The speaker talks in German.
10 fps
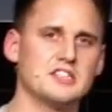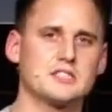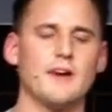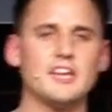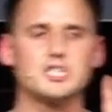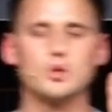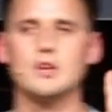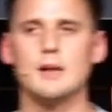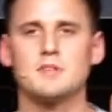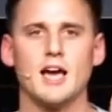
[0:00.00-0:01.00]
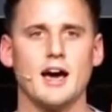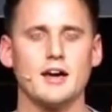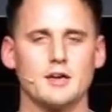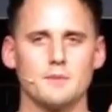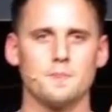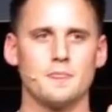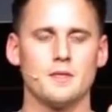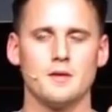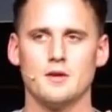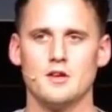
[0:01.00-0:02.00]
Zwei Stunden am Tag
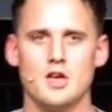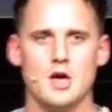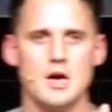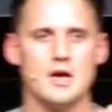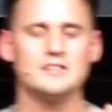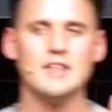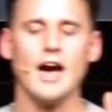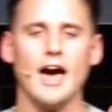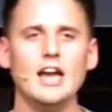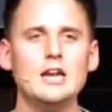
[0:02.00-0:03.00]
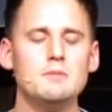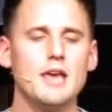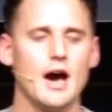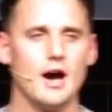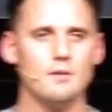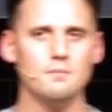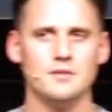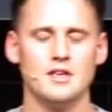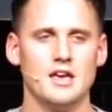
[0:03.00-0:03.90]
ist nach einem Jahr,